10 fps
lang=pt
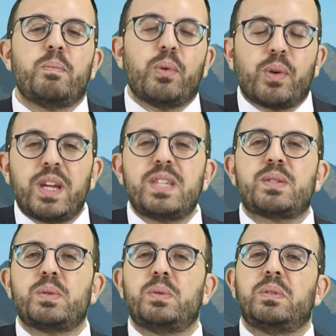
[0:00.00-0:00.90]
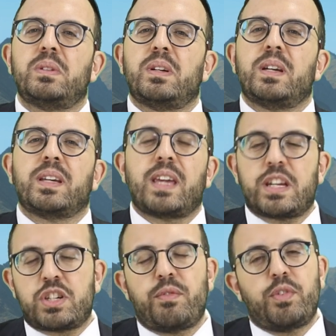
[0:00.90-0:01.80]
por isso que
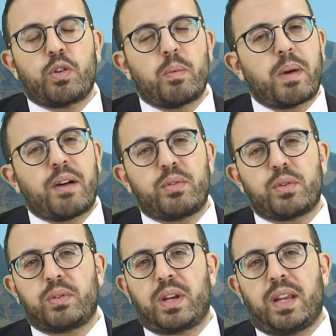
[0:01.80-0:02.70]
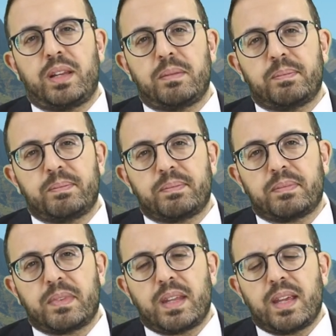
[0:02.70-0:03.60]
Hashem ficou bravo com ele.
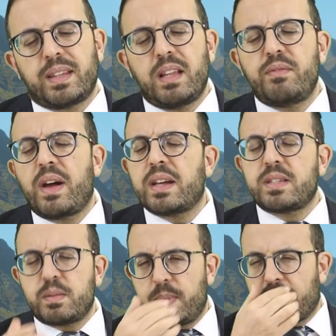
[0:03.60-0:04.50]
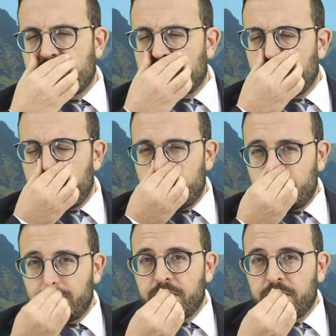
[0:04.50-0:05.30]
Tem várias explicações.